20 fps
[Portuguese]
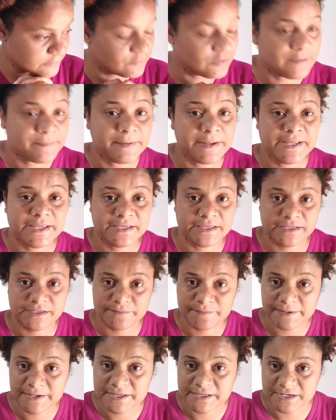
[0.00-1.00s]
foi pra
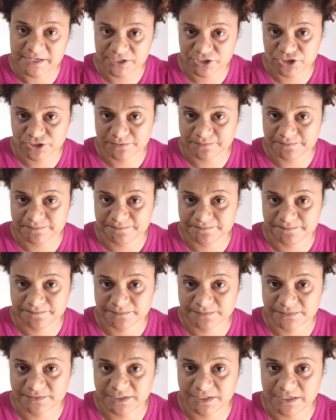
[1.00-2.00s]
ir pra igreja,
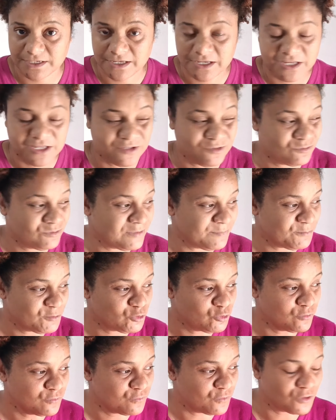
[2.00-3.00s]
né? E o tempo
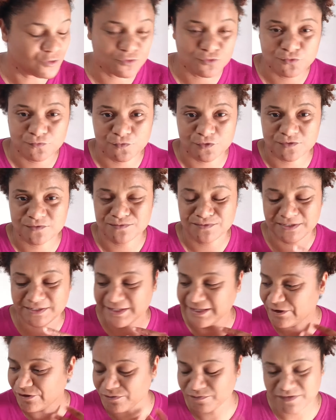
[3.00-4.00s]
chuvoso, chuvoso, não tem
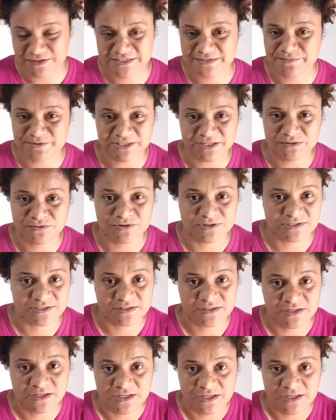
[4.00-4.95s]
nem como fazer muita coisa.